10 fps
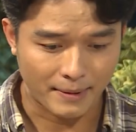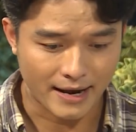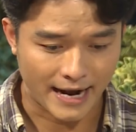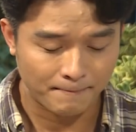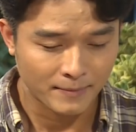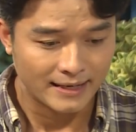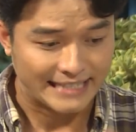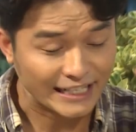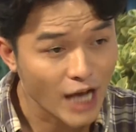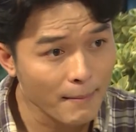bây giờ nè,
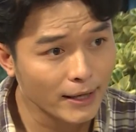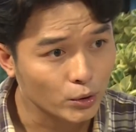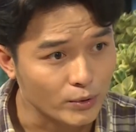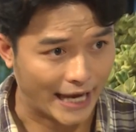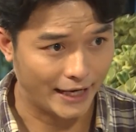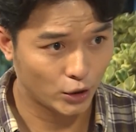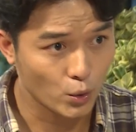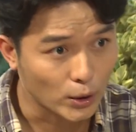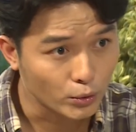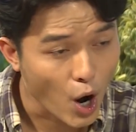sáng sớm á tôi dậy,
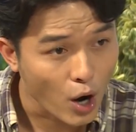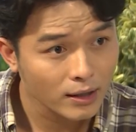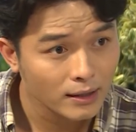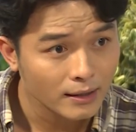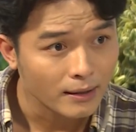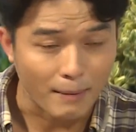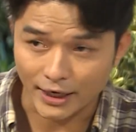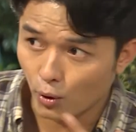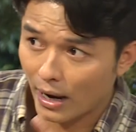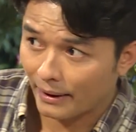tôi qua tôi đón. Mặc dù